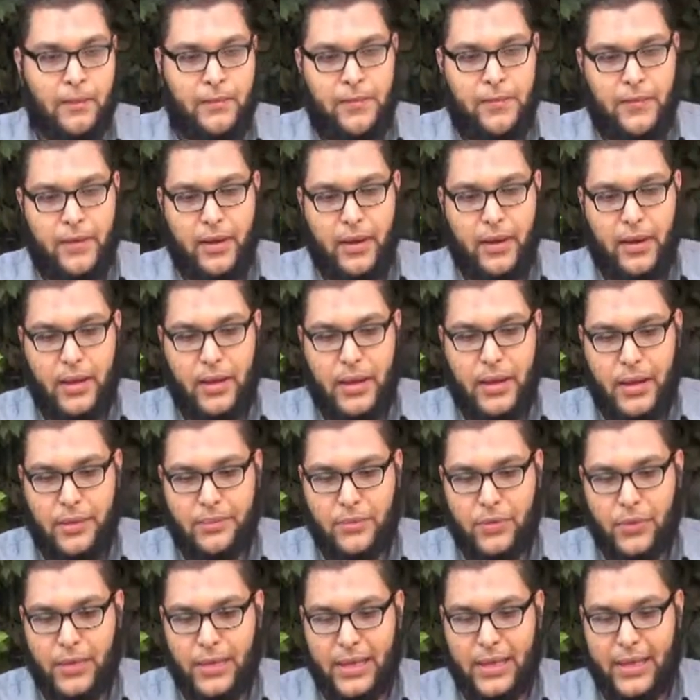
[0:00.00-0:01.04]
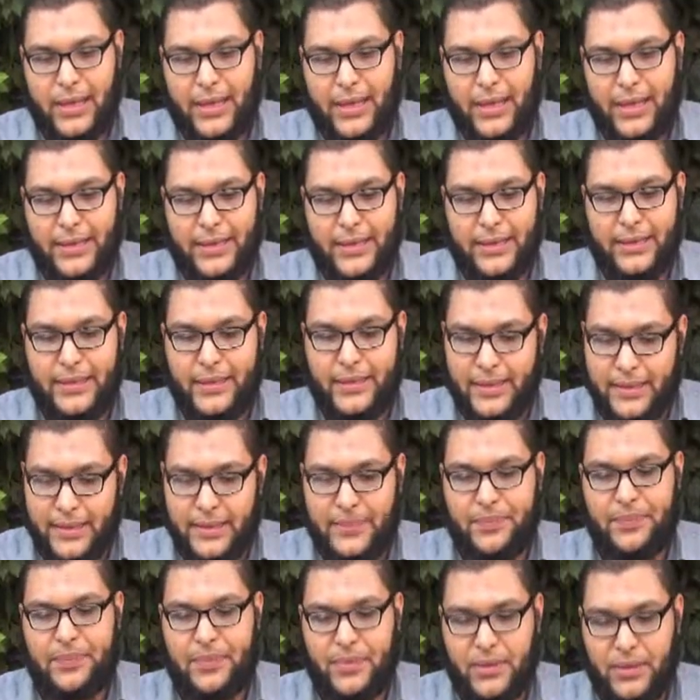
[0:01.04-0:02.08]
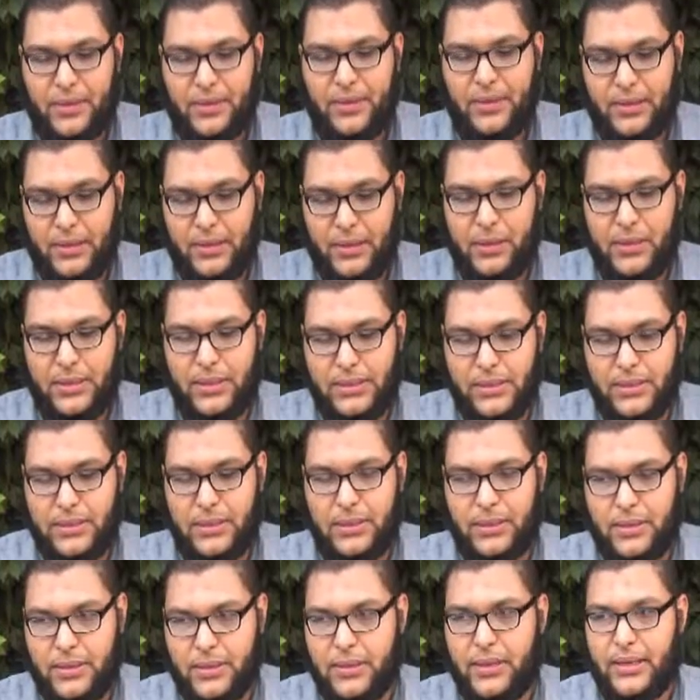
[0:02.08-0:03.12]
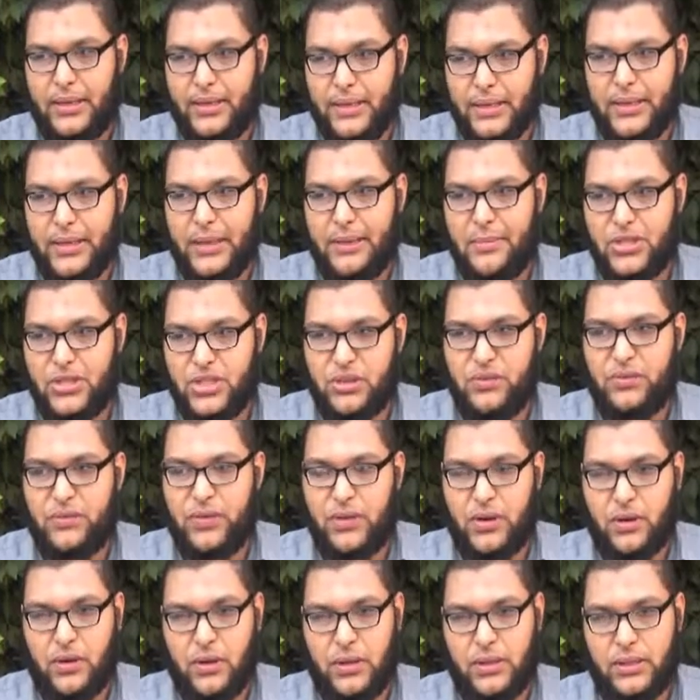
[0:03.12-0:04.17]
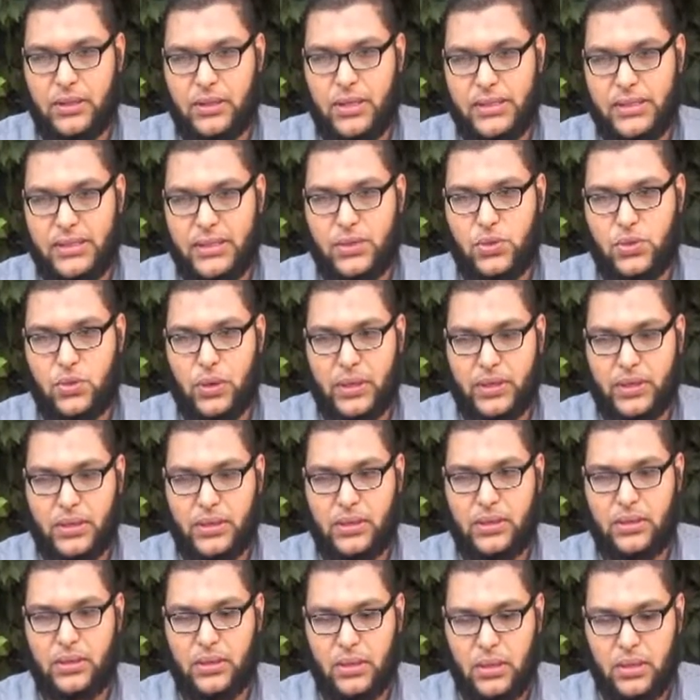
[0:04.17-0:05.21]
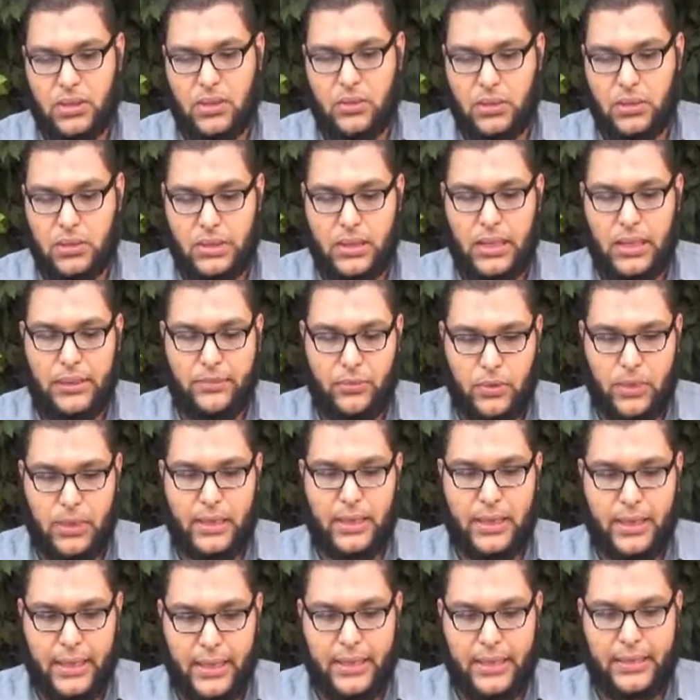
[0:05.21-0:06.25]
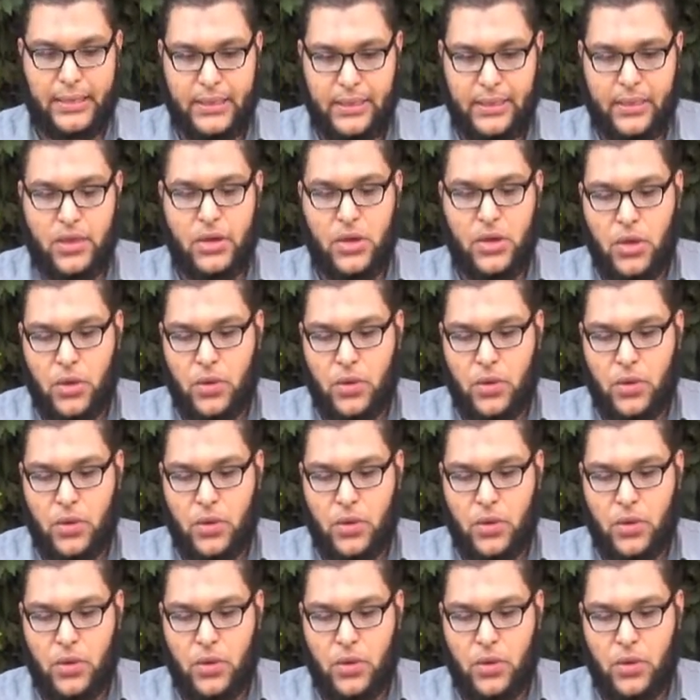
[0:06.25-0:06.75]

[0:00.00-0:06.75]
فالحمد لله يعني دلوقتي يعني احنا ماشيين في اجراءات التاسيس واخدين خطوات الحمد لله يعني